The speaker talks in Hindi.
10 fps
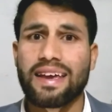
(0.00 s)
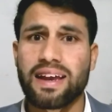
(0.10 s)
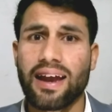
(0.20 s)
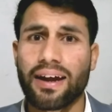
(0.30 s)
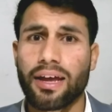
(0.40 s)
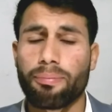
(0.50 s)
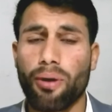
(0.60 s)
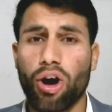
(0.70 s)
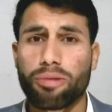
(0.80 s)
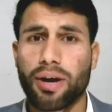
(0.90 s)
इंग्लैंड ने
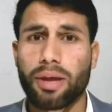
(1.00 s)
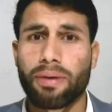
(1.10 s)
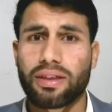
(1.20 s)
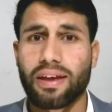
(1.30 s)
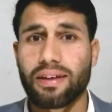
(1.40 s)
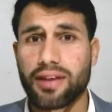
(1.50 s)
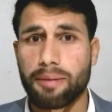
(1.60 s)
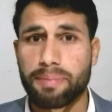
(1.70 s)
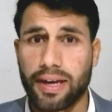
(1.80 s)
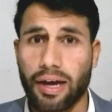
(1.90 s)
बहुत बड़ी बरतरी से
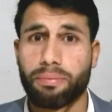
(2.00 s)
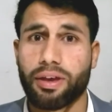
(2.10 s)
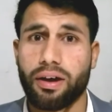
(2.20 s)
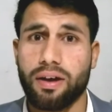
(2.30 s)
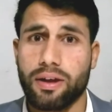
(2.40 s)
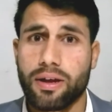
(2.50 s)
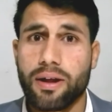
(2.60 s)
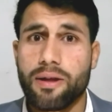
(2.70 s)
अपने नाम किया है